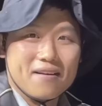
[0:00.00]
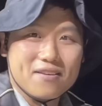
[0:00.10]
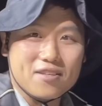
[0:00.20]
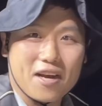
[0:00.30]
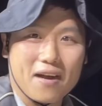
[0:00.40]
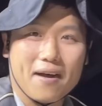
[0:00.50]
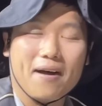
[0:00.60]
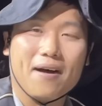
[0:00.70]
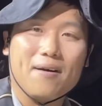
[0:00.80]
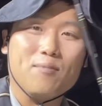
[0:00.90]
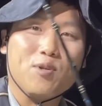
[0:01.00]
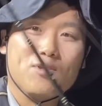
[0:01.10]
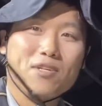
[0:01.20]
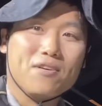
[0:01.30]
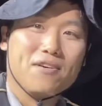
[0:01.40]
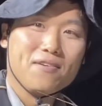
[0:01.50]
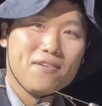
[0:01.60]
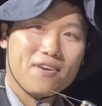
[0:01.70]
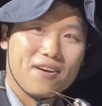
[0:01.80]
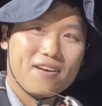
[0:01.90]
자, 문 여징어.
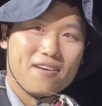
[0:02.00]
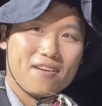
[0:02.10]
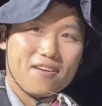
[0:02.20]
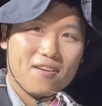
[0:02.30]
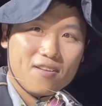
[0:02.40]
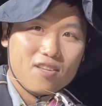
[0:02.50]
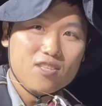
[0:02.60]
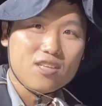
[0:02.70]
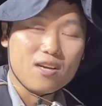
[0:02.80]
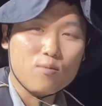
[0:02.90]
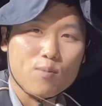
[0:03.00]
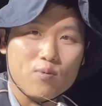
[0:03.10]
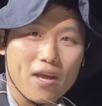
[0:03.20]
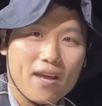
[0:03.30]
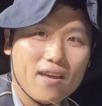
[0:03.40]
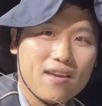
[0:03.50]
던지니까 무릎부네.